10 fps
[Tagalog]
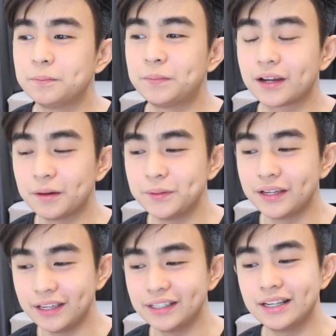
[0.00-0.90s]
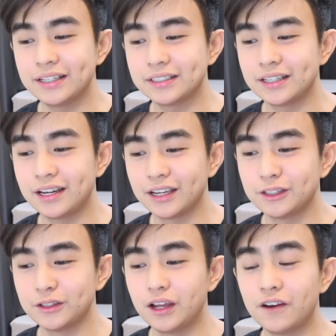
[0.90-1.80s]
pagkabigay nila sa
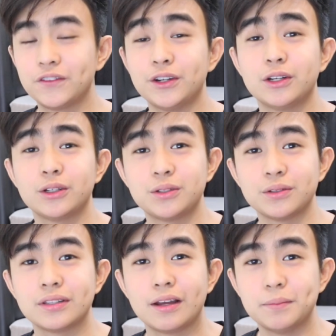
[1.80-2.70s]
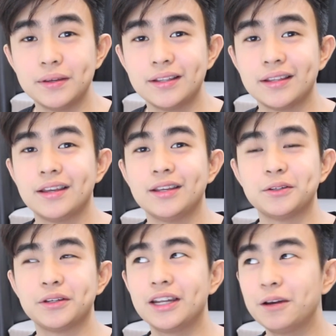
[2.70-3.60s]
akin nun after ng shoot namin.
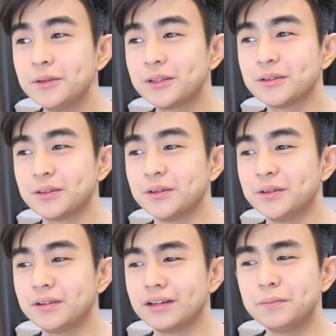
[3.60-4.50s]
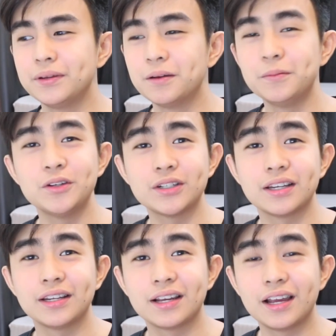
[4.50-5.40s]
So, ginamit ko to. Gabi-gabi ko
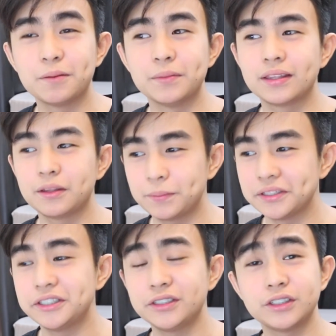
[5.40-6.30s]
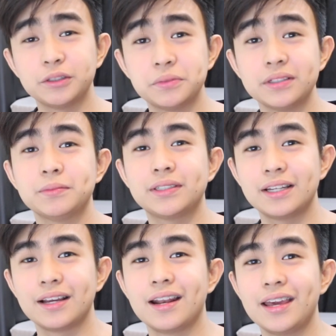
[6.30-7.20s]
siyang ginagamit. Napansin ko naman na mas
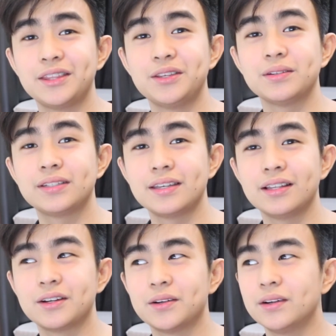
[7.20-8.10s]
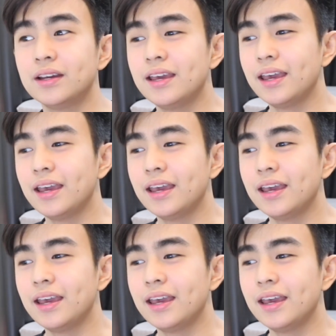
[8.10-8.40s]
nag naglight yung skin ko.